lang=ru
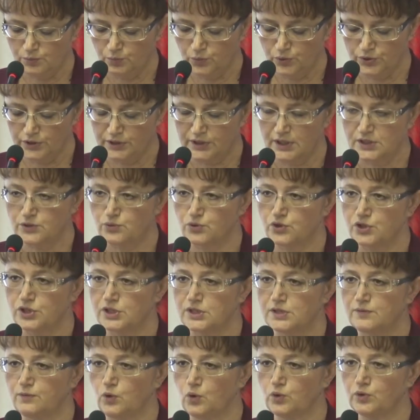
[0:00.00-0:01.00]
будет
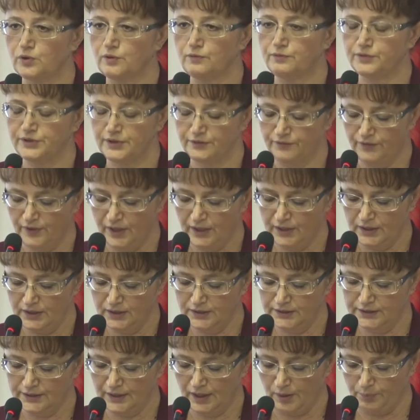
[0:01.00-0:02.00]
осуществлен в два
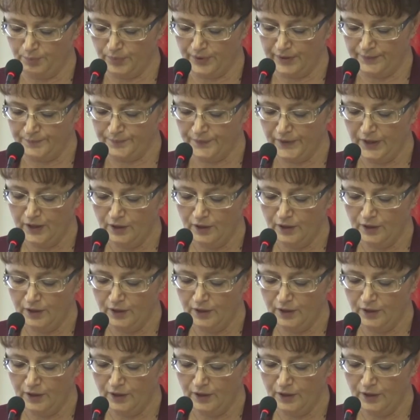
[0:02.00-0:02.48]
этапа.